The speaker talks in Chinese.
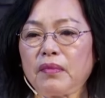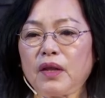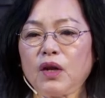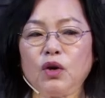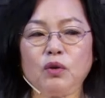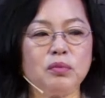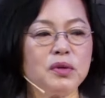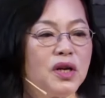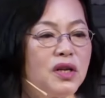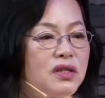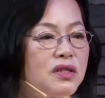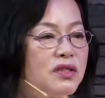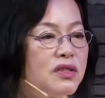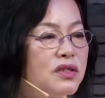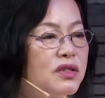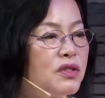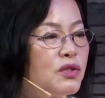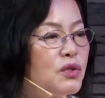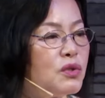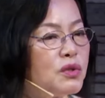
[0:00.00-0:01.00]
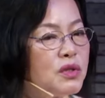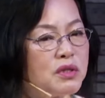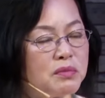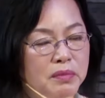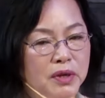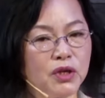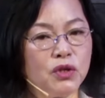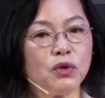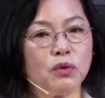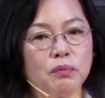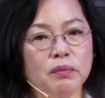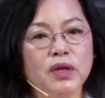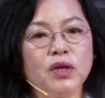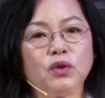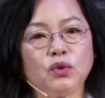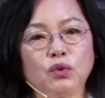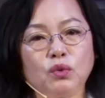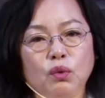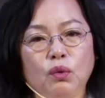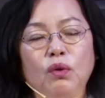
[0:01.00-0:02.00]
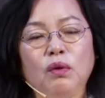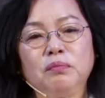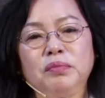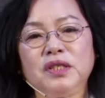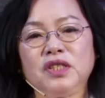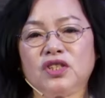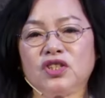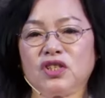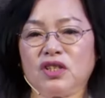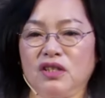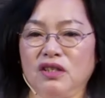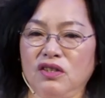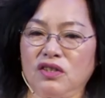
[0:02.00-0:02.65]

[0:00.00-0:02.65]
我不知道弟兄姊妹有没有躲避神。